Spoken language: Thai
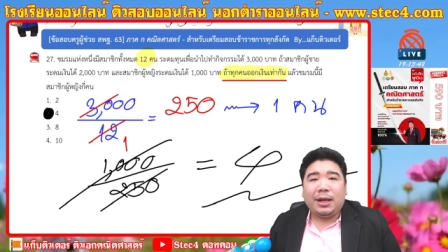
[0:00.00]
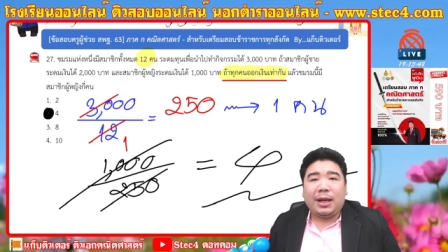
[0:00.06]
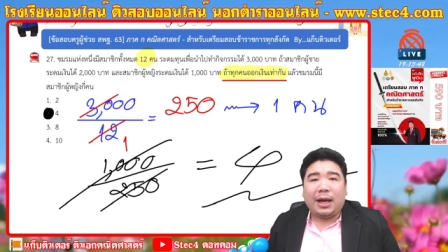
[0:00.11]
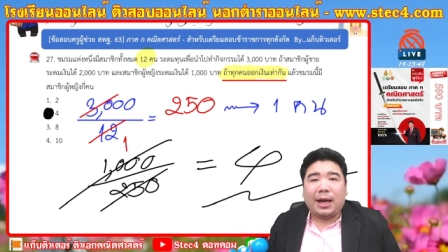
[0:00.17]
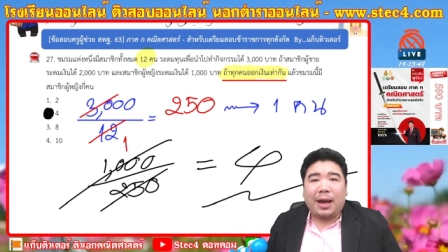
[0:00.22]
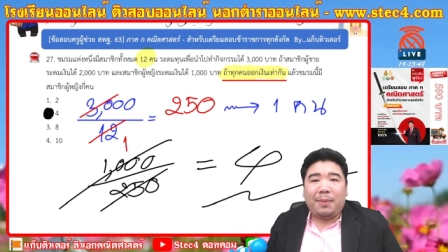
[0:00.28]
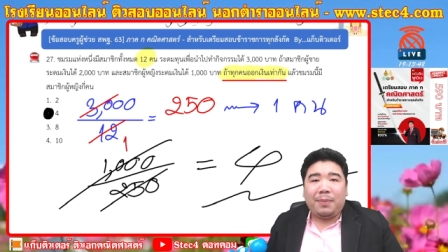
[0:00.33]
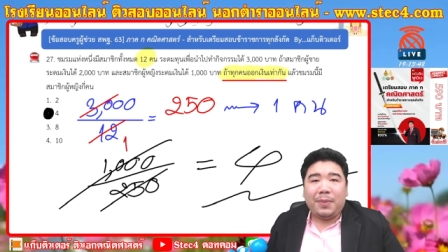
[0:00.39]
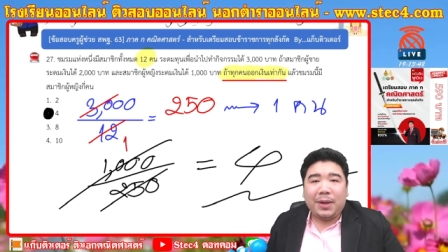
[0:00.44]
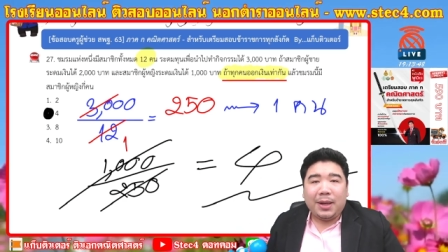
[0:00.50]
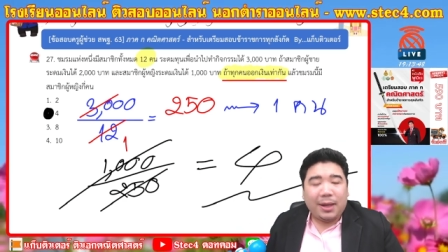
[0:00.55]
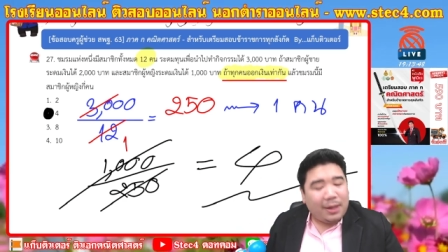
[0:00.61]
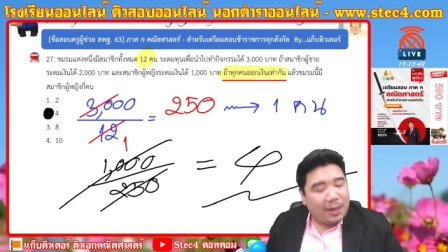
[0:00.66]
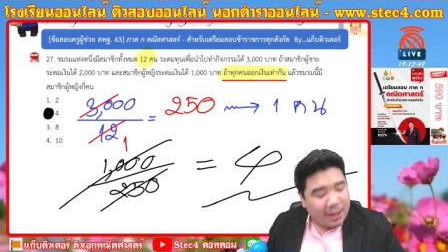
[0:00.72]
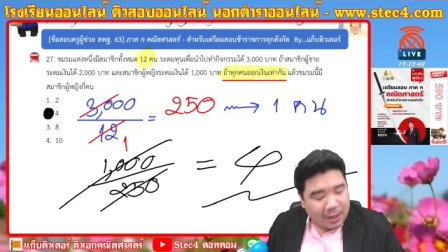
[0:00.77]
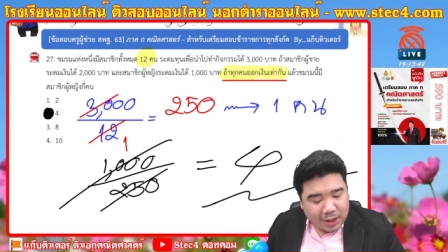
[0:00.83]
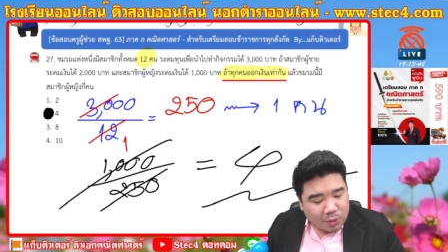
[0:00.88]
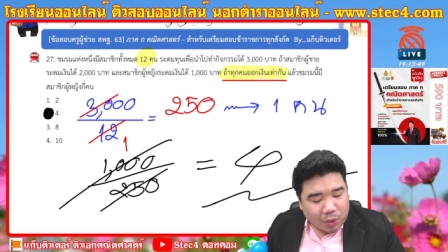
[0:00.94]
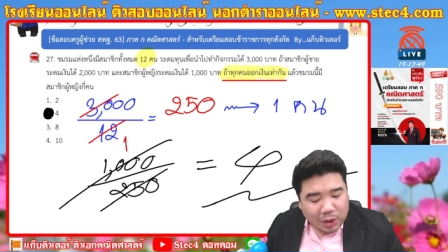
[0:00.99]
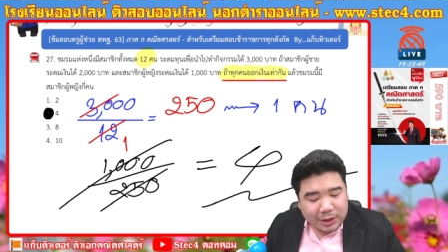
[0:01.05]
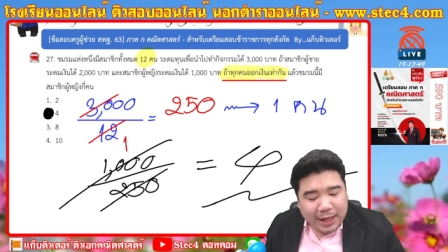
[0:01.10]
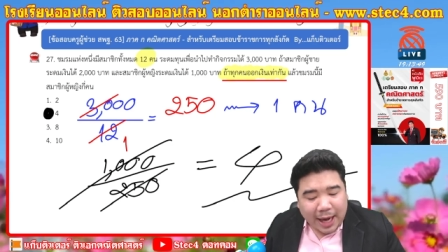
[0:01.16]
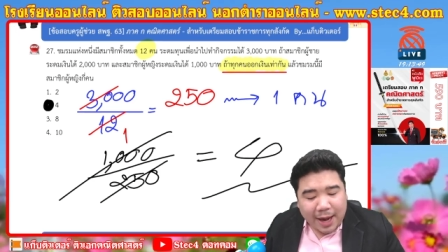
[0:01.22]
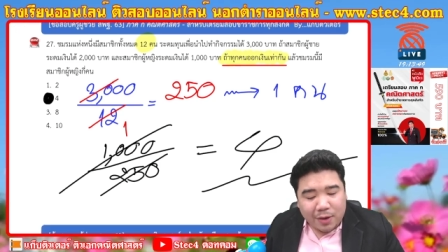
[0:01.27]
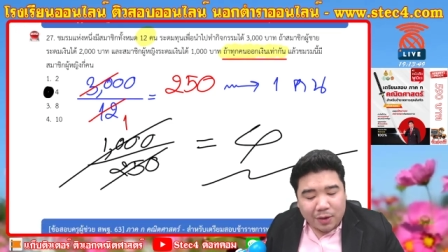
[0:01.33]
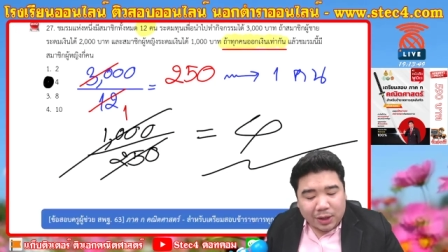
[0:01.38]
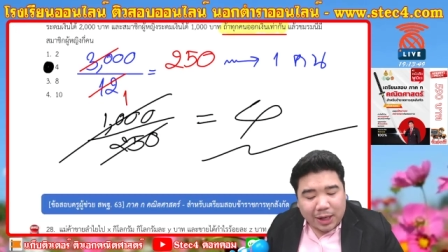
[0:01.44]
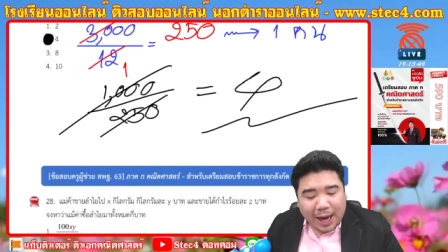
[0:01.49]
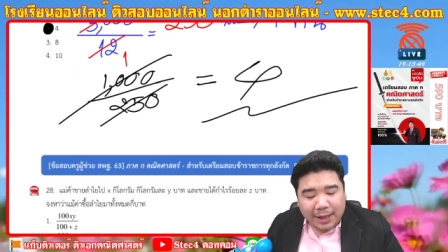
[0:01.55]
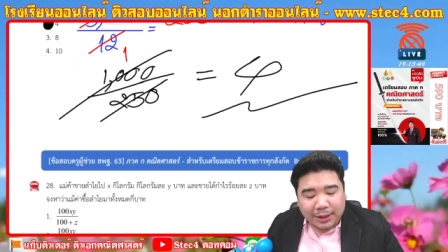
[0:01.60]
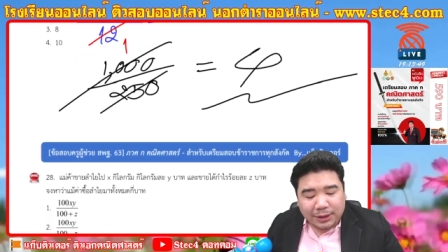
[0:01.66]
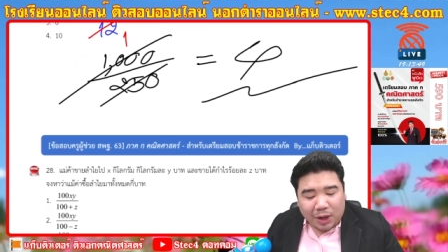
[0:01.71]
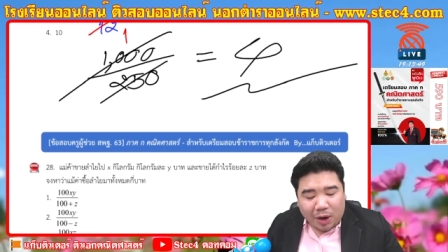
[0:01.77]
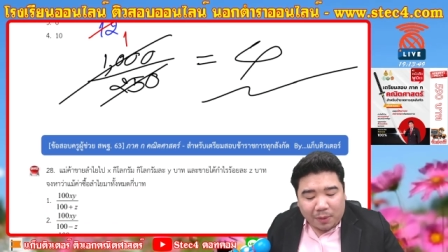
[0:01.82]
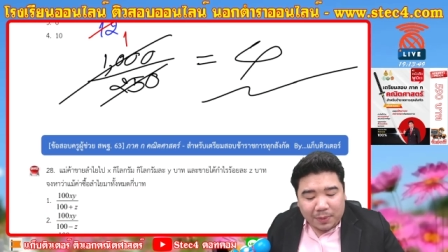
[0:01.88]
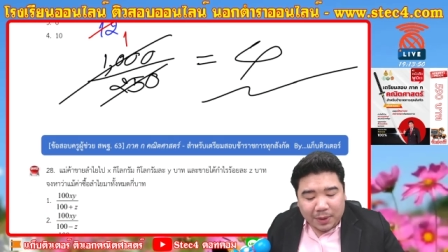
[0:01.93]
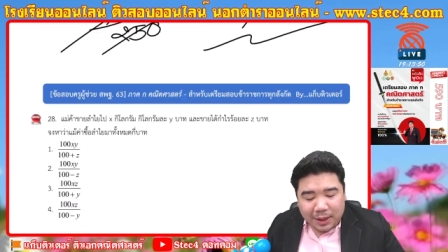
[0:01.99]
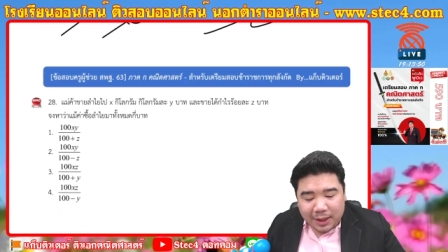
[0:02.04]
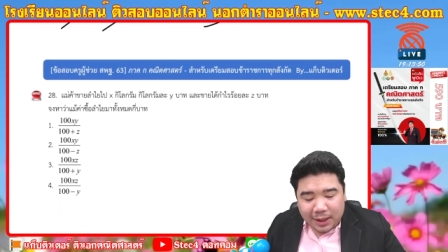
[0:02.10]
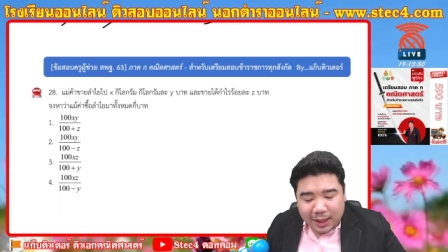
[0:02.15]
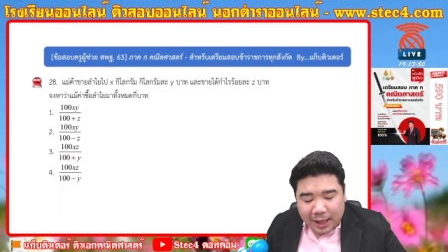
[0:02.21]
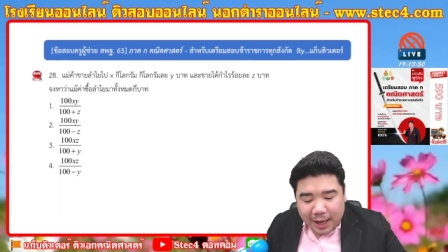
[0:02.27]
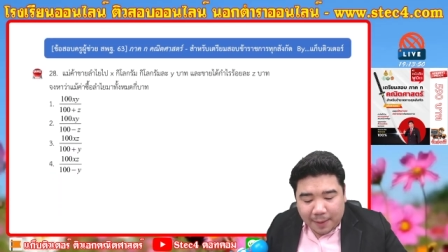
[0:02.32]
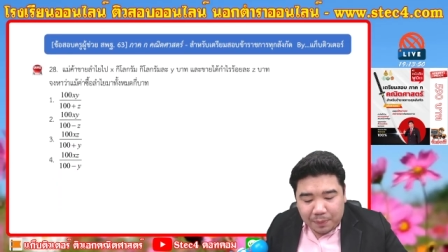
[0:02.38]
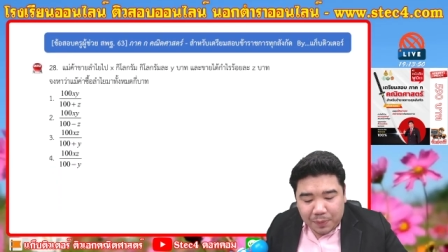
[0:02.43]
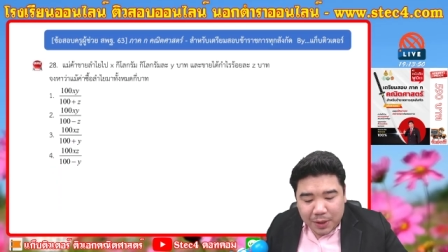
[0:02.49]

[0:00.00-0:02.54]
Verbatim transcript: นะครับ นี่คือหัวใจของการสอบเลยนะครับ